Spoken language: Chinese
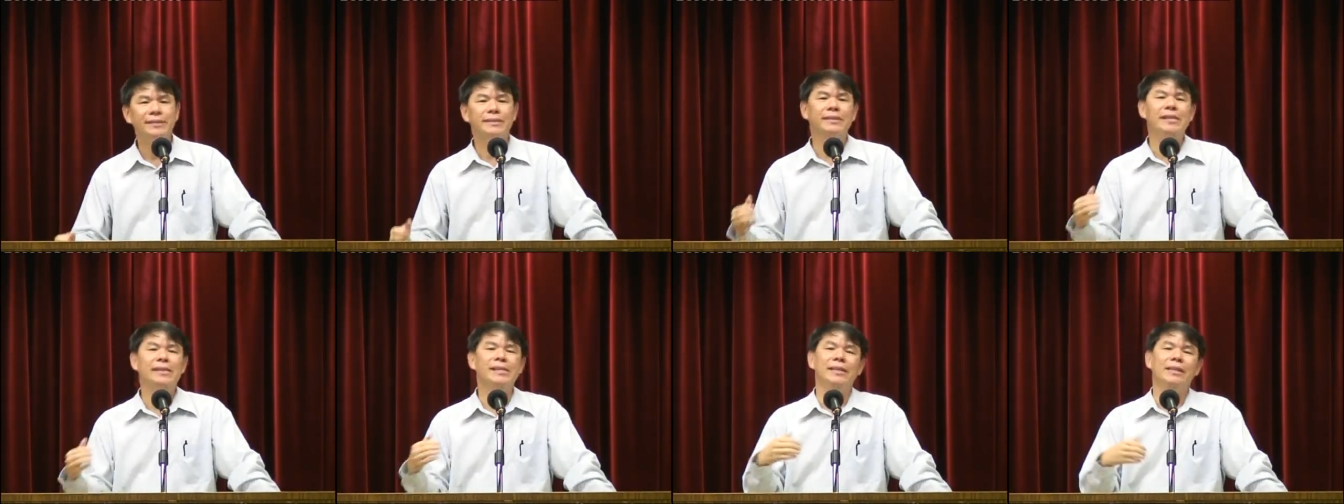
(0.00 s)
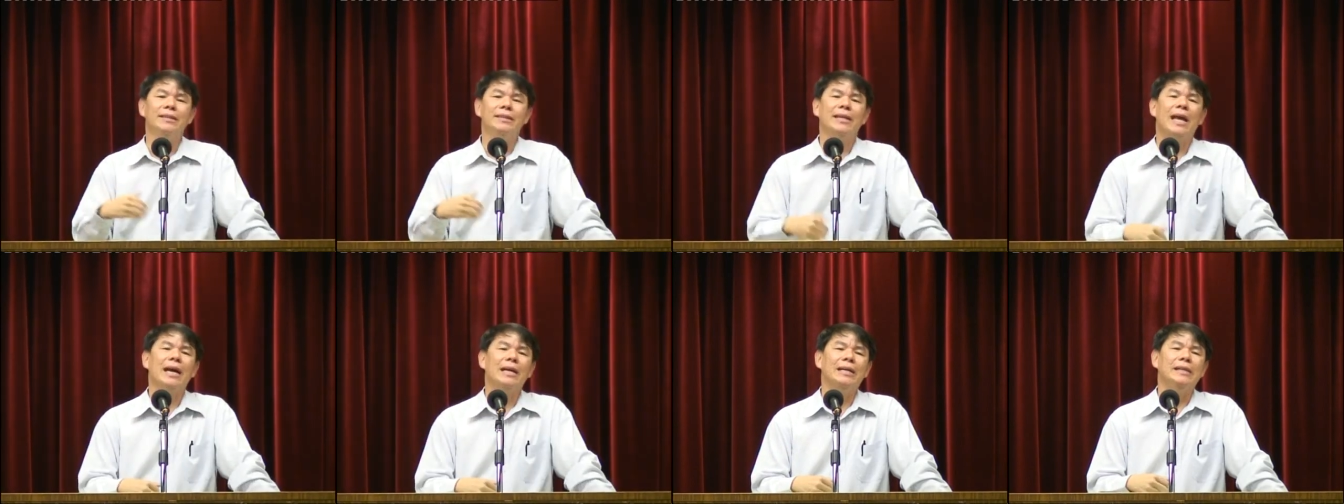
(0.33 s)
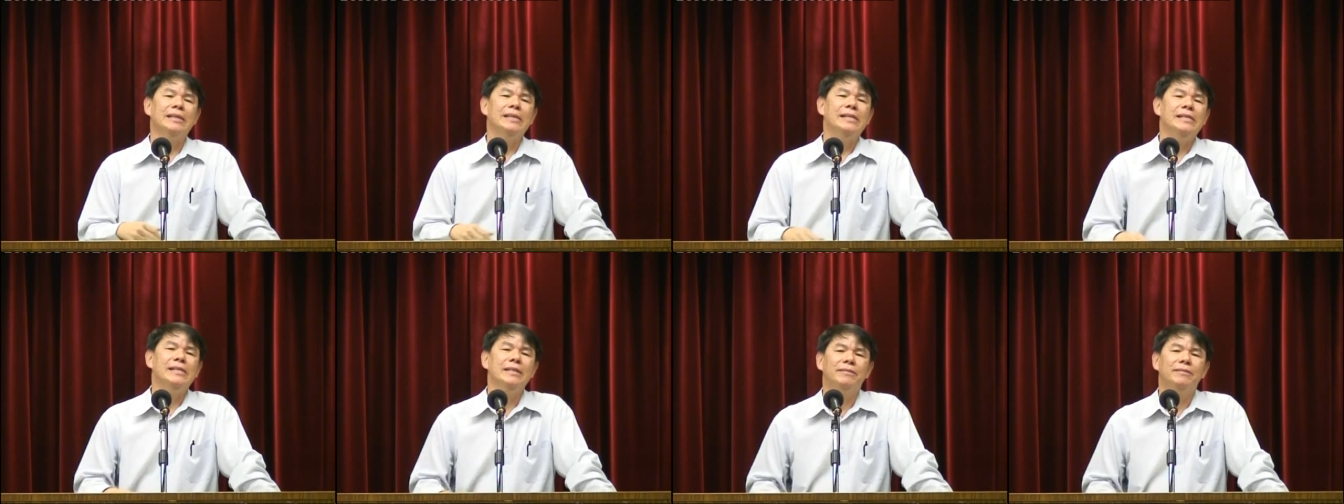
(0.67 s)
这里上
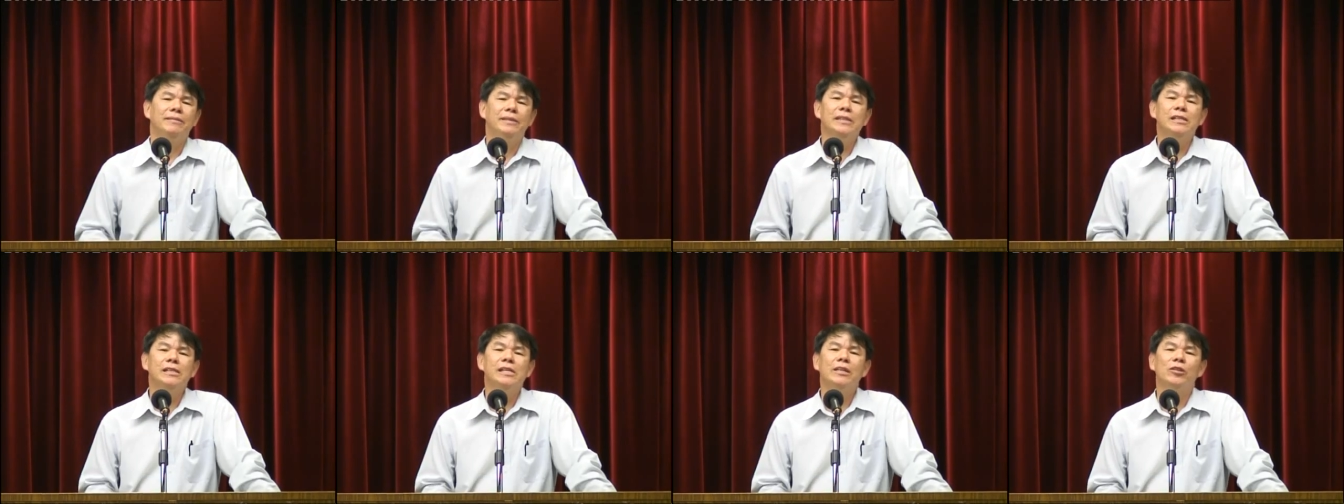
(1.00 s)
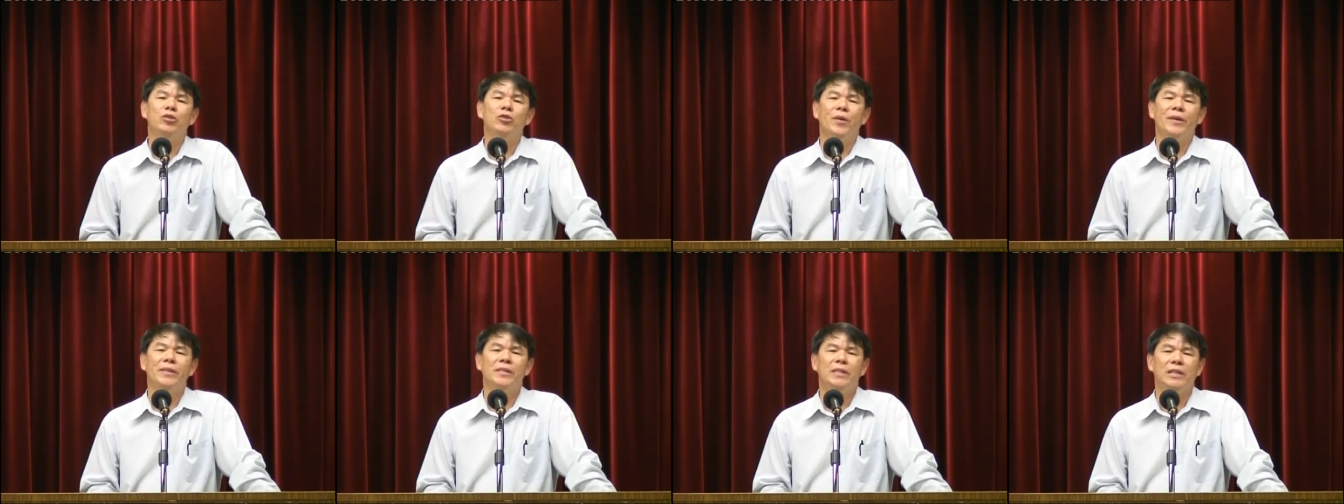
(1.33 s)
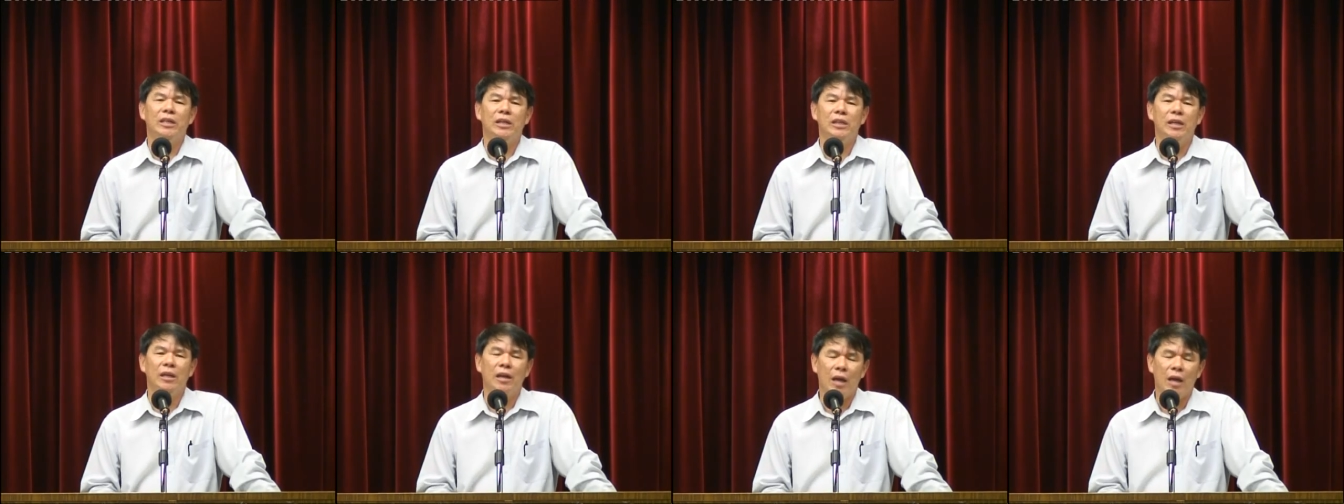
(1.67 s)
课，这个学
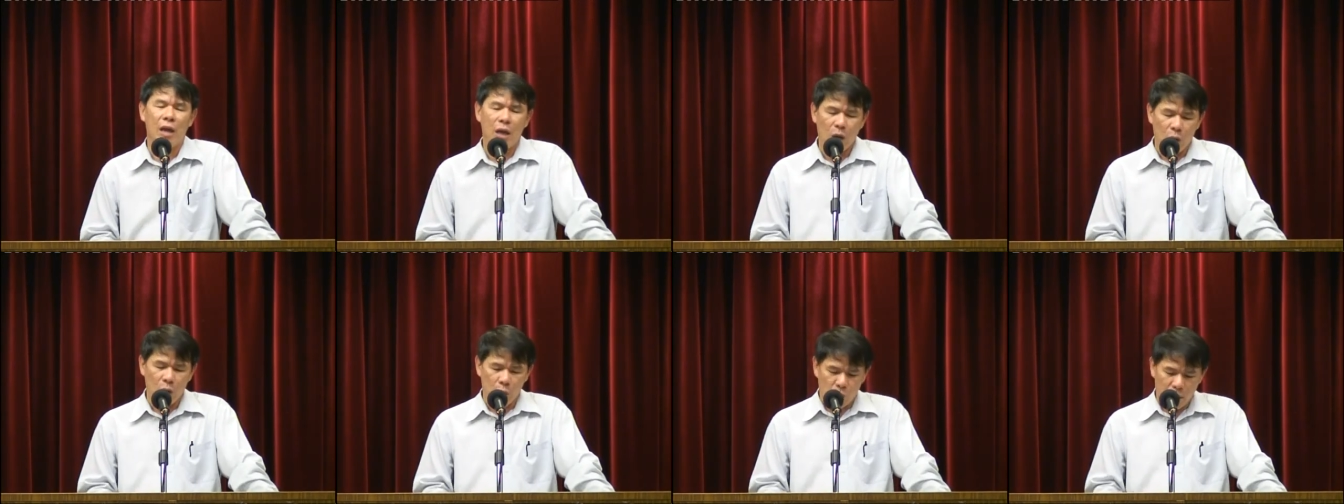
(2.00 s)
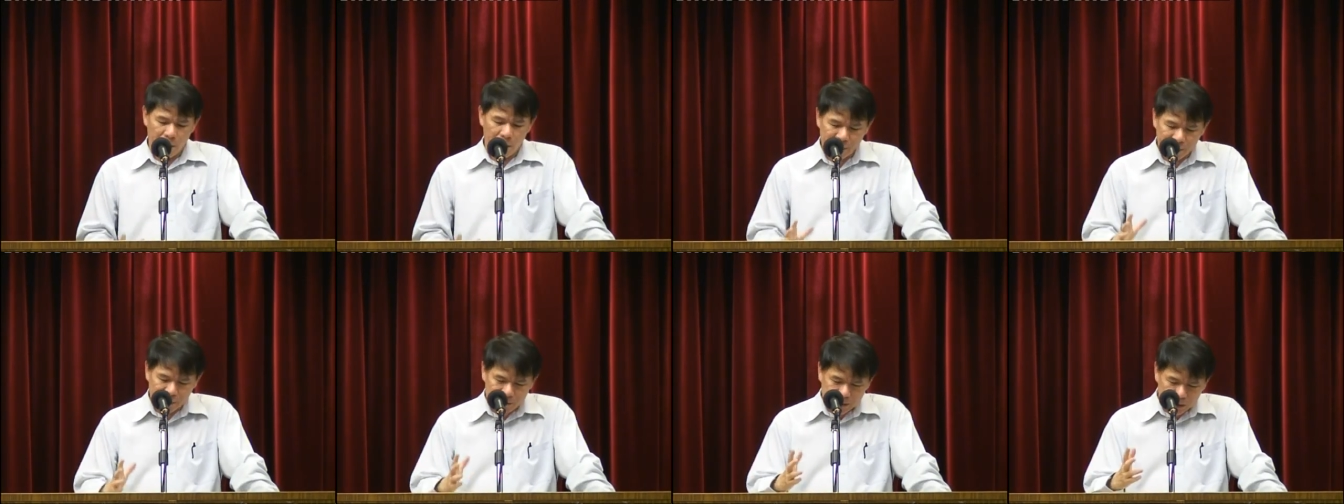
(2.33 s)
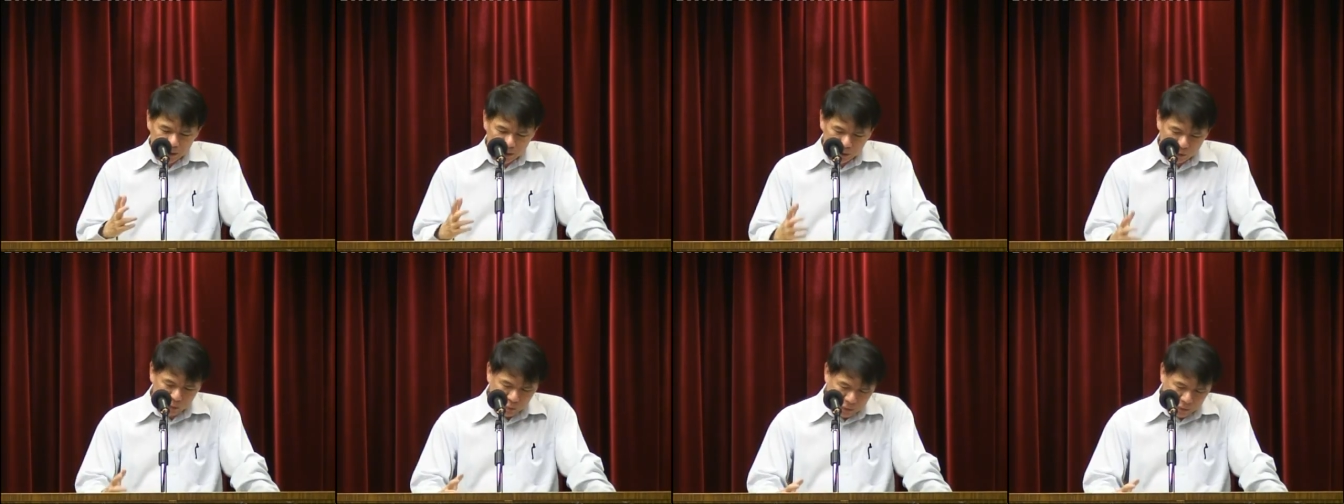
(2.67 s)
期我们
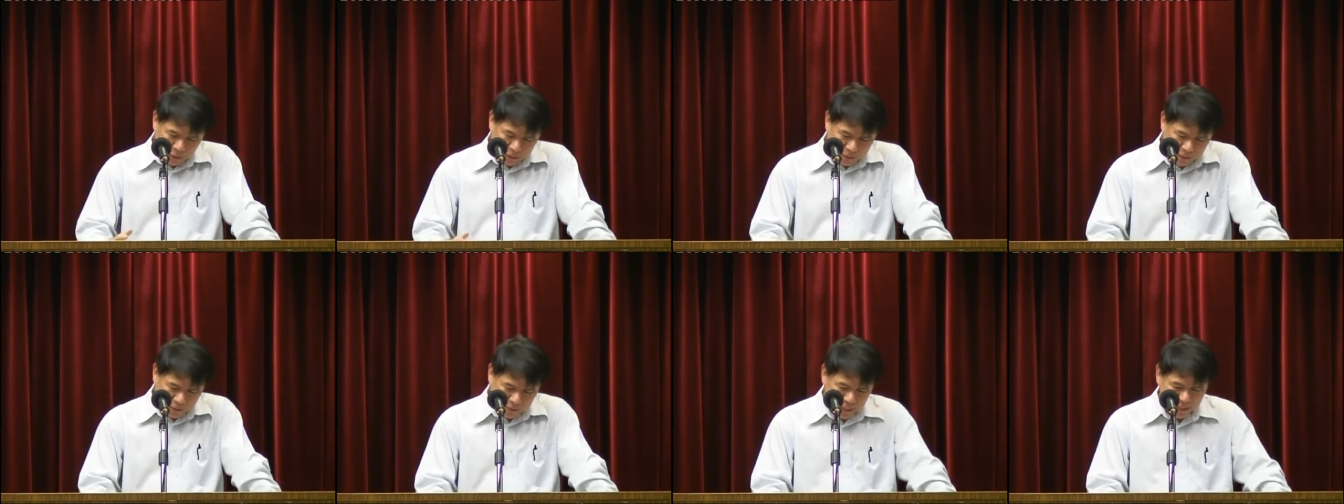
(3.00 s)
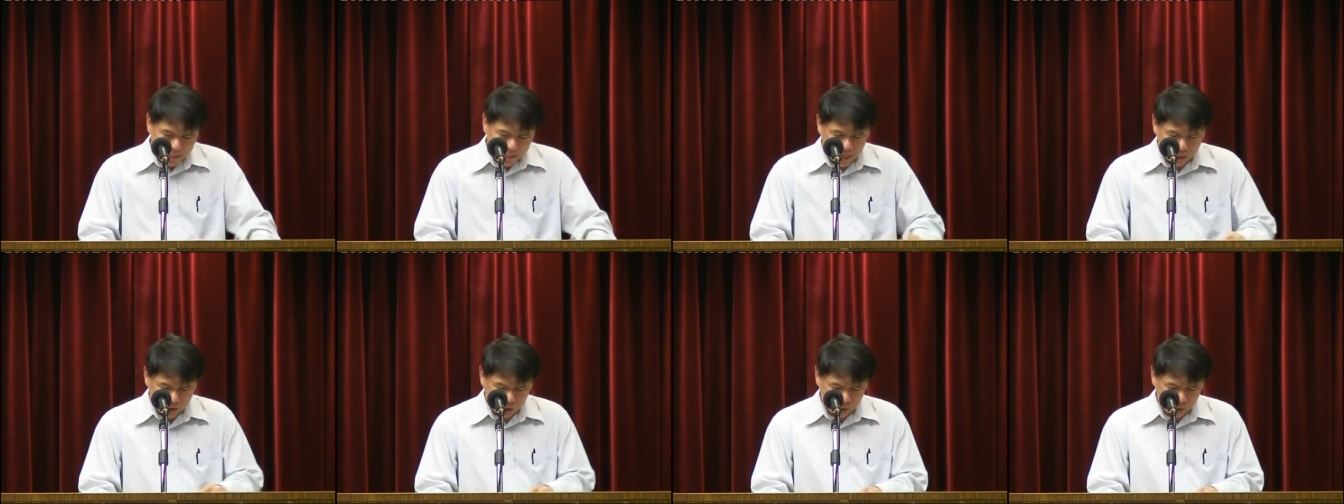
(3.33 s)
先读以赛亚